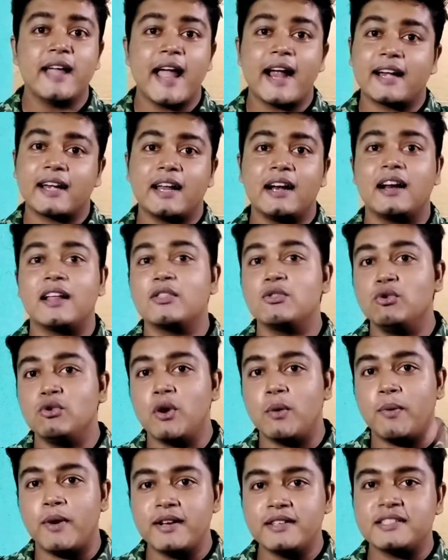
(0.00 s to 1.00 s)
একটা না
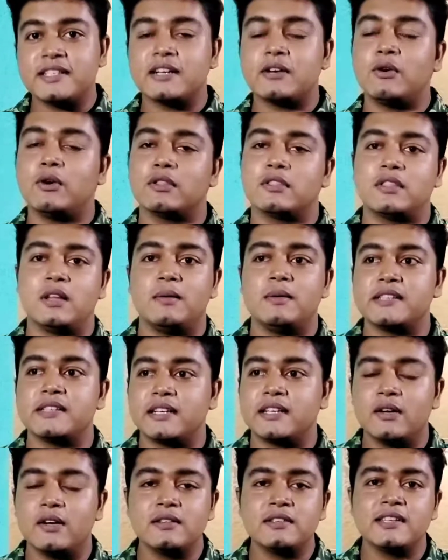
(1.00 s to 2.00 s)
দুটো পয়েন্ট চেক করতে হবে
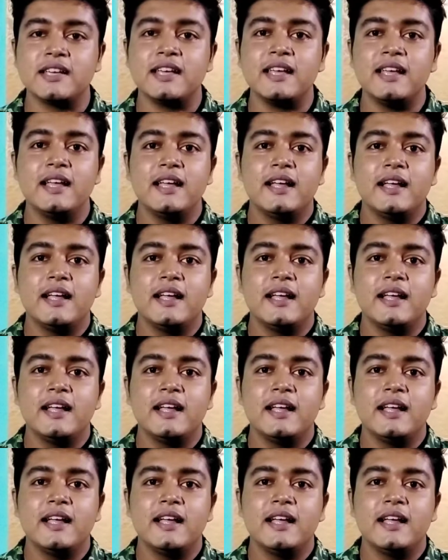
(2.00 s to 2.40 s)
সেটা হচ্ছে